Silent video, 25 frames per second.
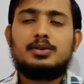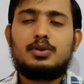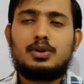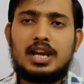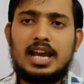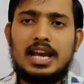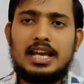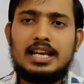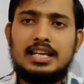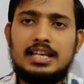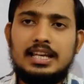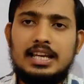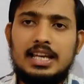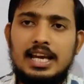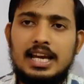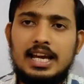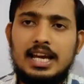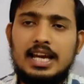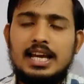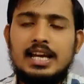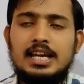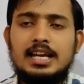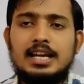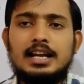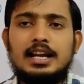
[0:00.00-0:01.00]
के लिए
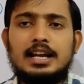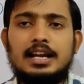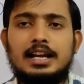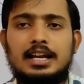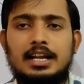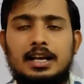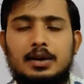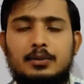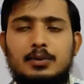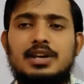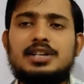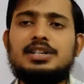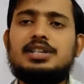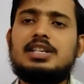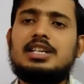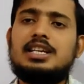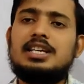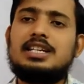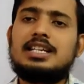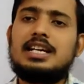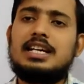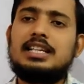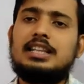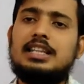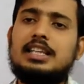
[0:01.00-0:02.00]
रिक्वेस्ट
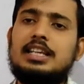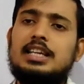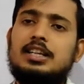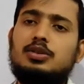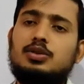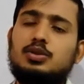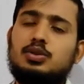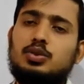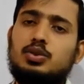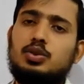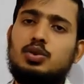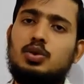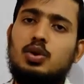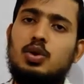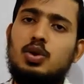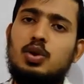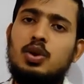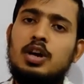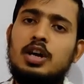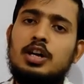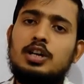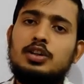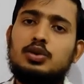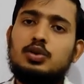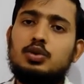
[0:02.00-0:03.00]
की जाती है दोस्तों
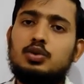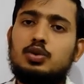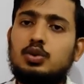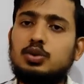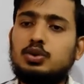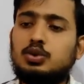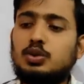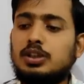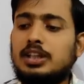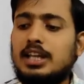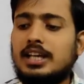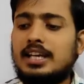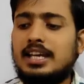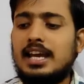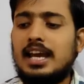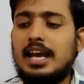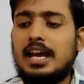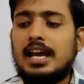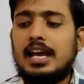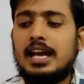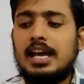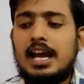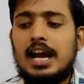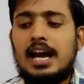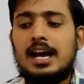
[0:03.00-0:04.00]
तो दोस्तों देखिए
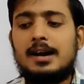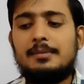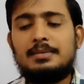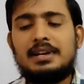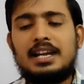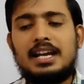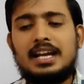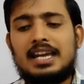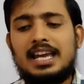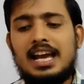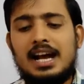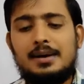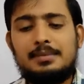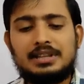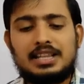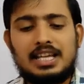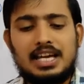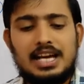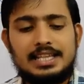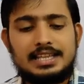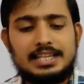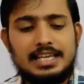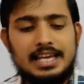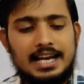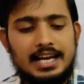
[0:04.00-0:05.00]
हमने क्या
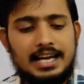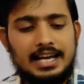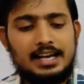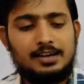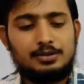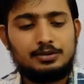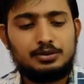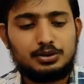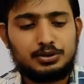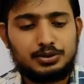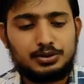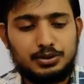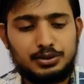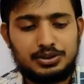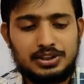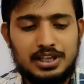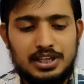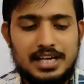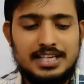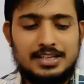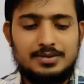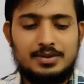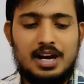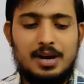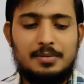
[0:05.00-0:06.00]
बताया देख रहा हूं दोस्तों
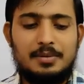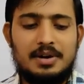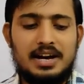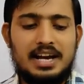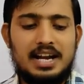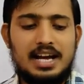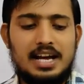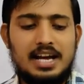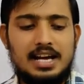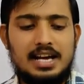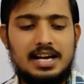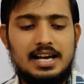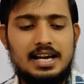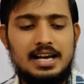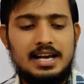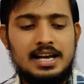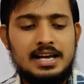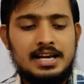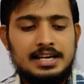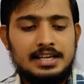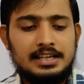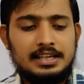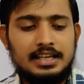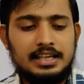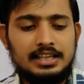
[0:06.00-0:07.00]
सही जवाब आ रहा
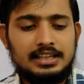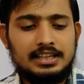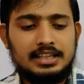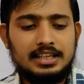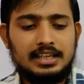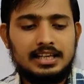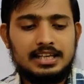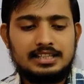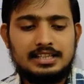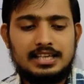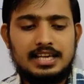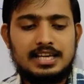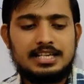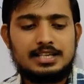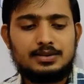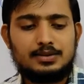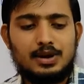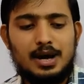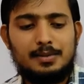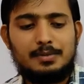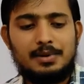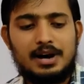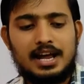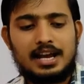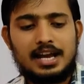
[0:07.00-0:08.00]
है नितिन का सही
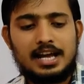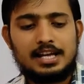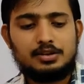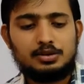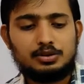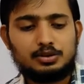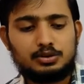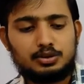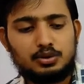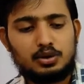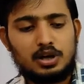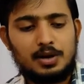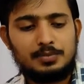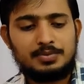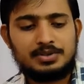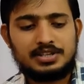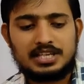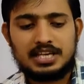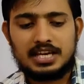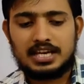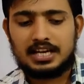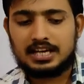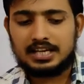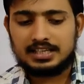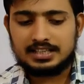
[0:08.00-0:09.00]
जवाब आ रहा है दोस्तों
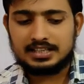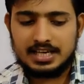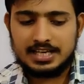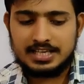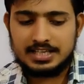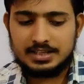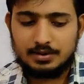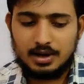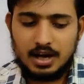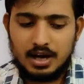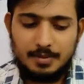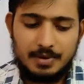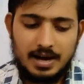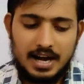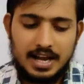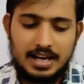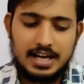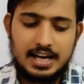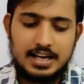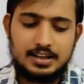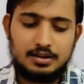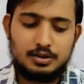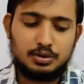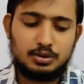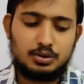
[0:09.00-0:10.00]
अभिषेक का सही जवाब आ
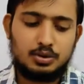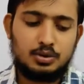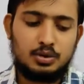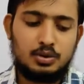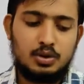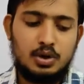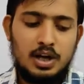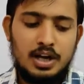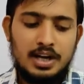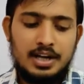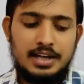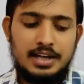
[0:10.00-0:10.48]
रहा है दोस्तों